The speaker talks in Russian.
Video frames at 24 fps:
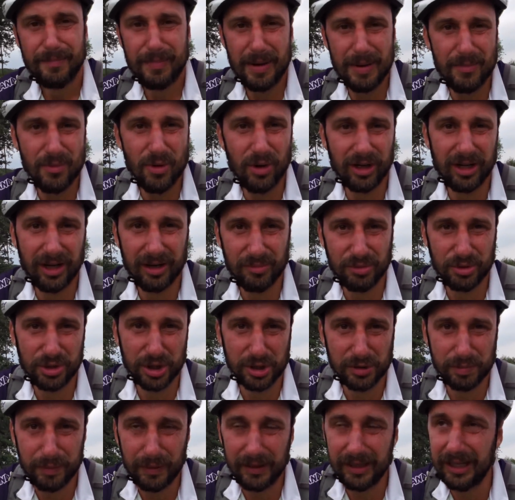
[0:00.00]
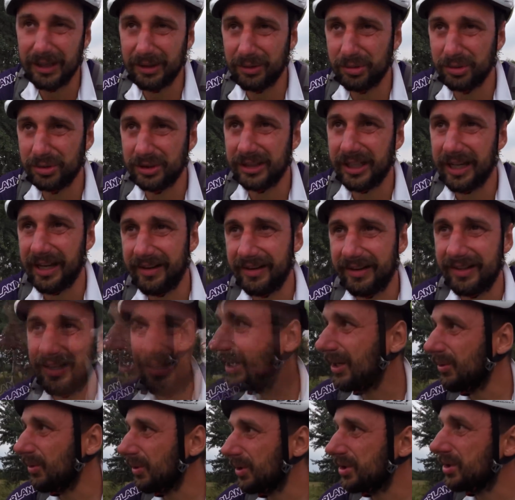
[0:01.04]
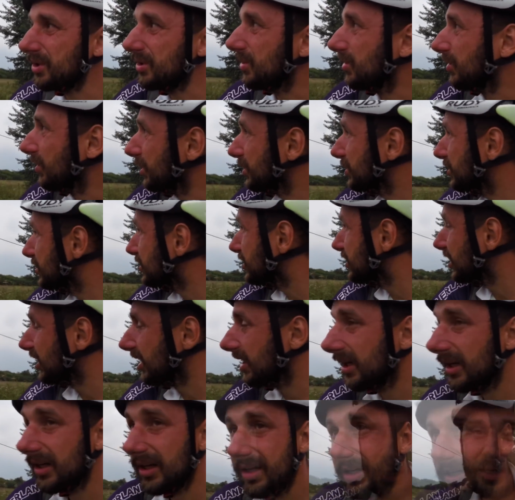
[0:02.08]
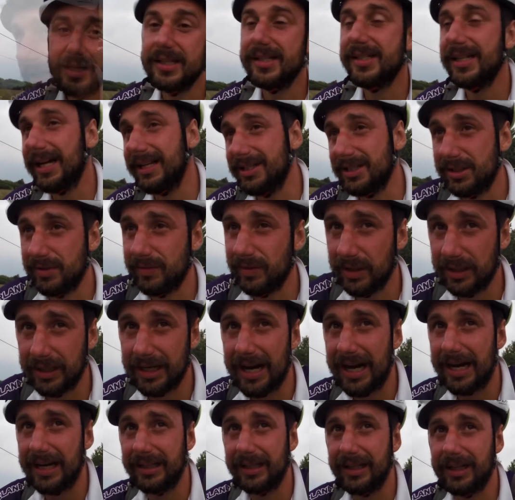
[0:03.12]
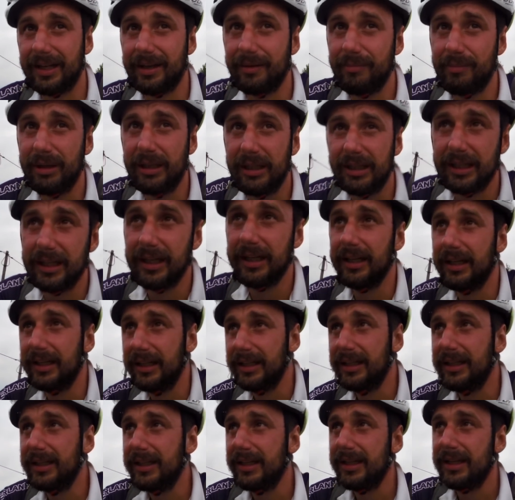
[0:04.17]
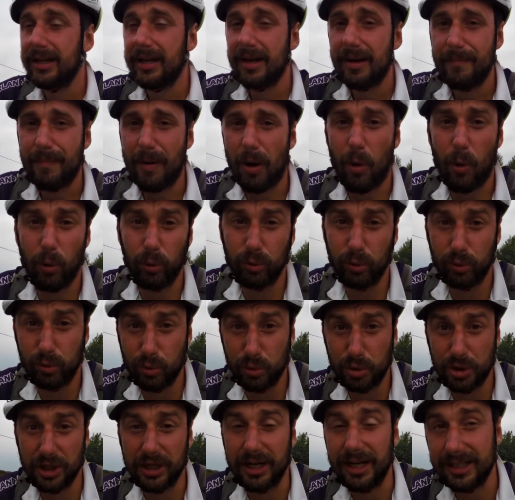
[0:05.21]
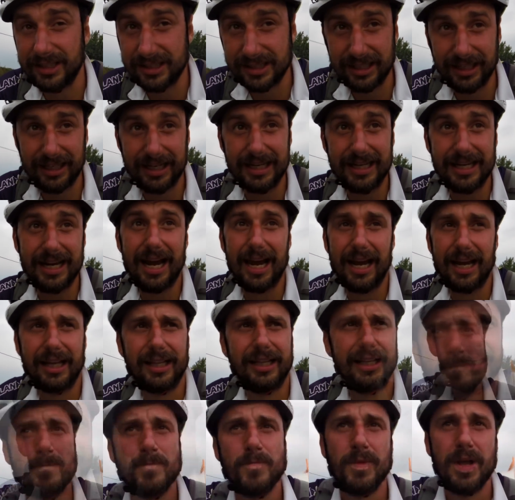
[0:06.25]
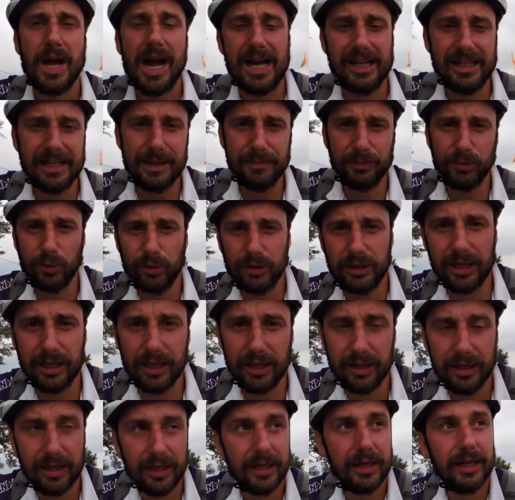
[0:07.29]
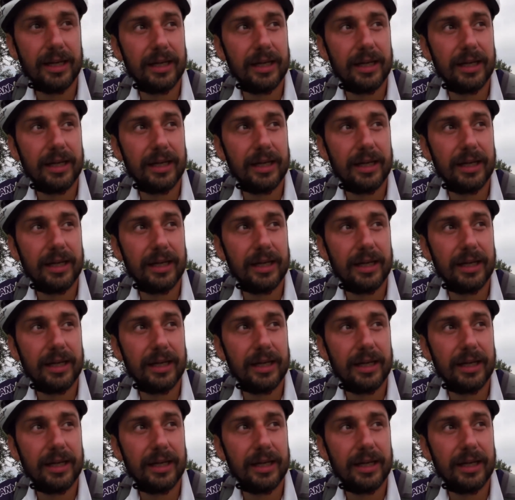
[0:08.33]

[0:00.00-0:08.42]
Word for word: по мокрому сейчас палатку ставить не очень хочется. Сзади сверкает, гремит. Походу туча нас нагоняет. А нам туда